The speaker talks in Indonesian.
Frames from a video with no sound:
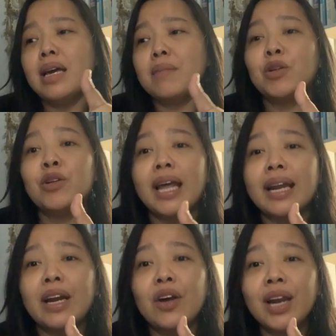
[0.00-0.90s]

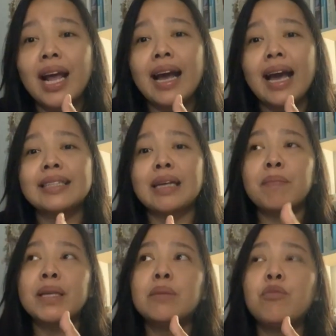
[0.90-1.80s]
menularkan orang kan
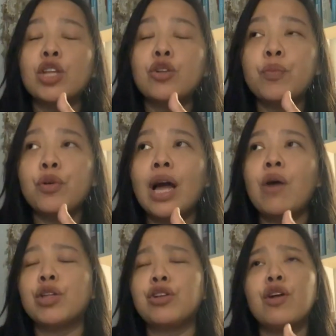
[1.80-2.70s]
sampai jam waktu pulang.
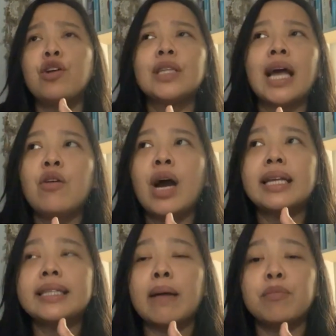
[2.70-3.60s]
Waktu itu aku tahu
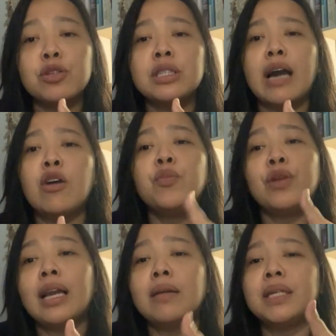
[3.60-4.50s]
hari Sabtu sih aku
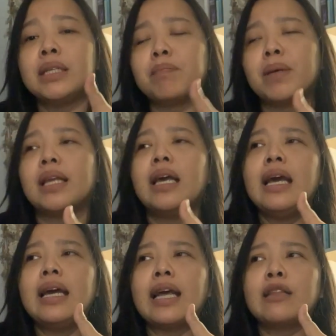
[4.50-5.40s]
pulang lebih cepat.
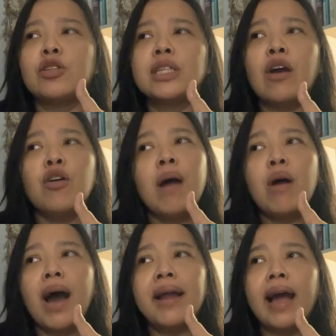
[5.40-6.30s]
Nah, terus aku
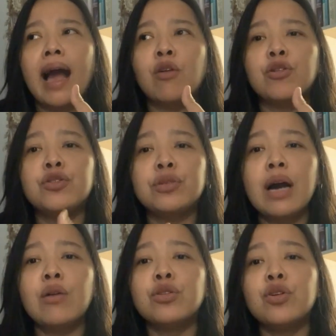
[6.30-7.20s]
bawa anak aku
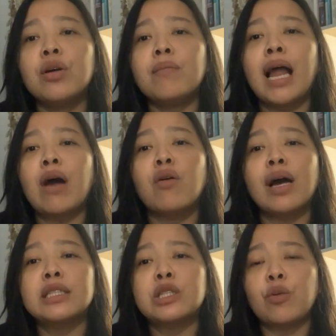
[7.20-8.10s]
juga untuk
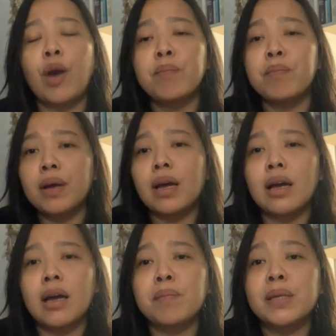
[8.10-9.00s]
melakukan swab
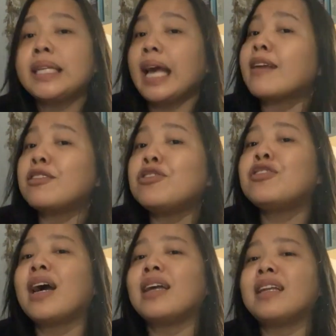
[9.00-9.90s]
uh, eh, PCR juga. Hmm.